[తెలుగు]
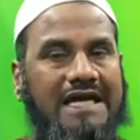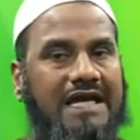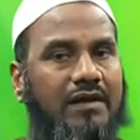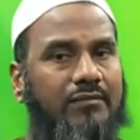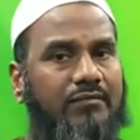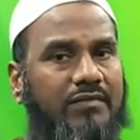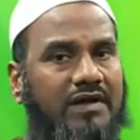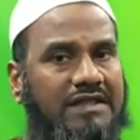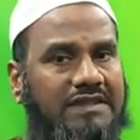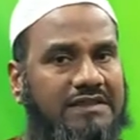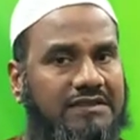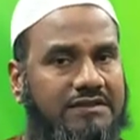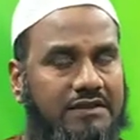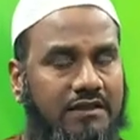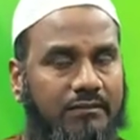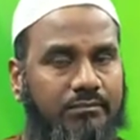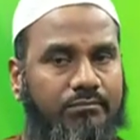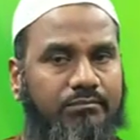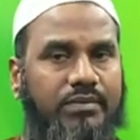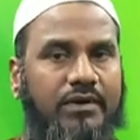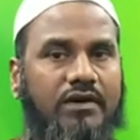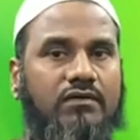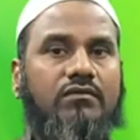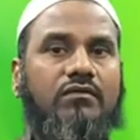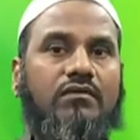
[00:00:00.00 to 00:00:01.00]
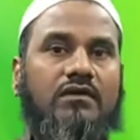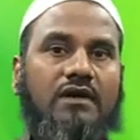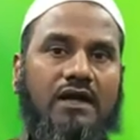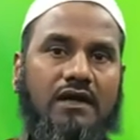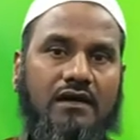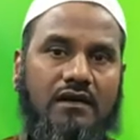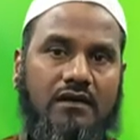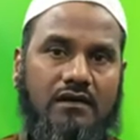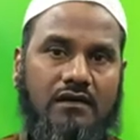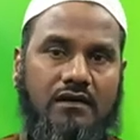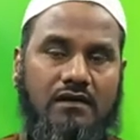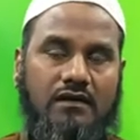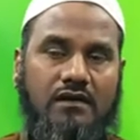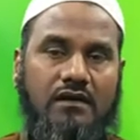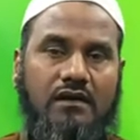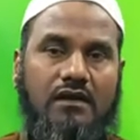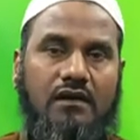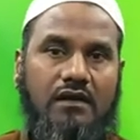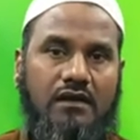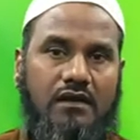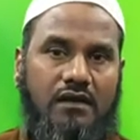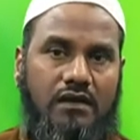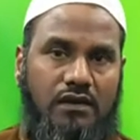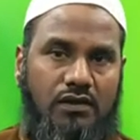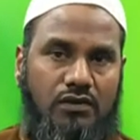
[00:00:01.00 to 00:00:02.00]
క్రమం తప్పకుండా
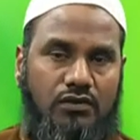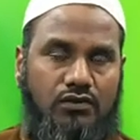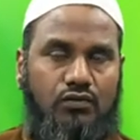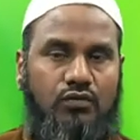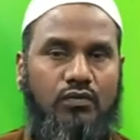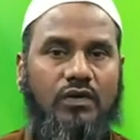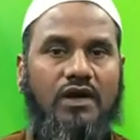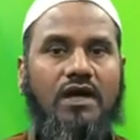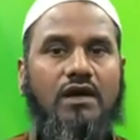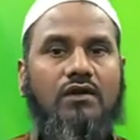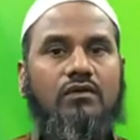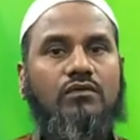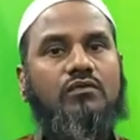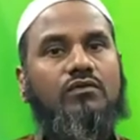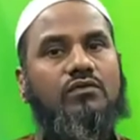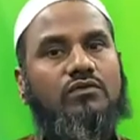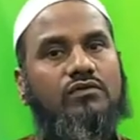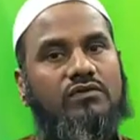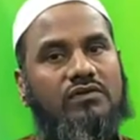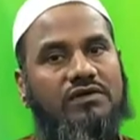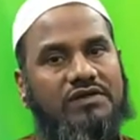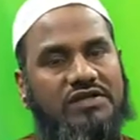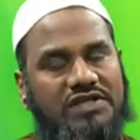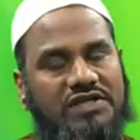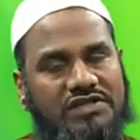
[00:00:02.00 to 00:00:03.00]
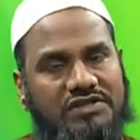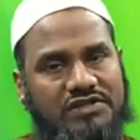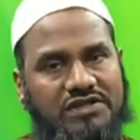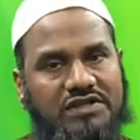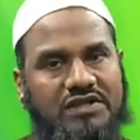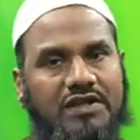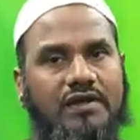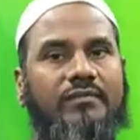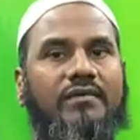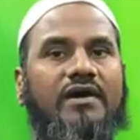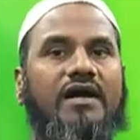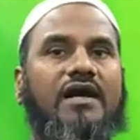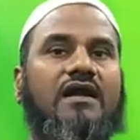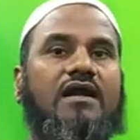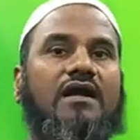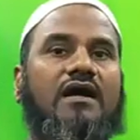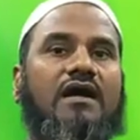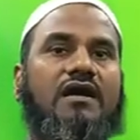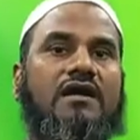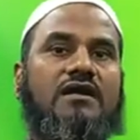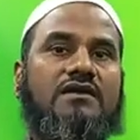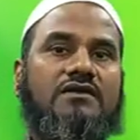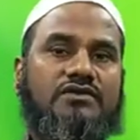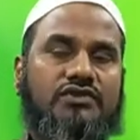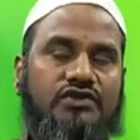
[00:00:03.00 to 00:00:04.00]
ఈ దువాను నిత్యమైన
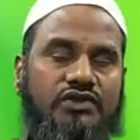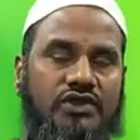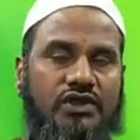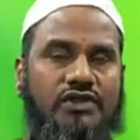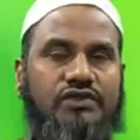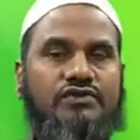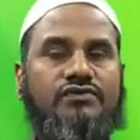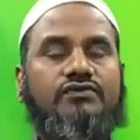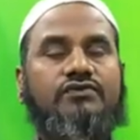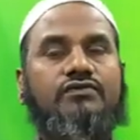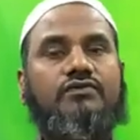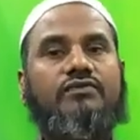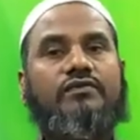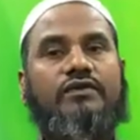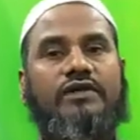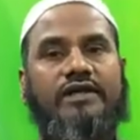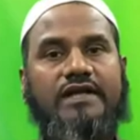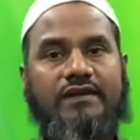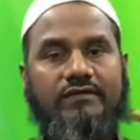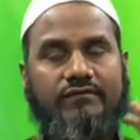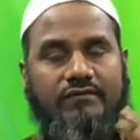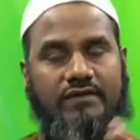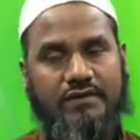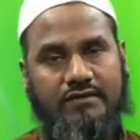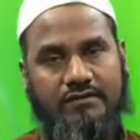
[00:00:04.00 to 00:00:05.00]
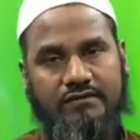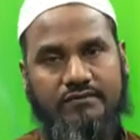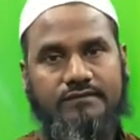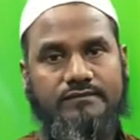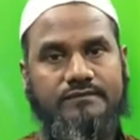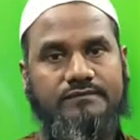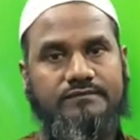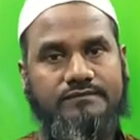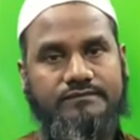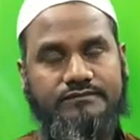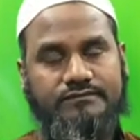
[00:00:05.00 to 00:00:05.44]
చేస్తూ ఉండేవారు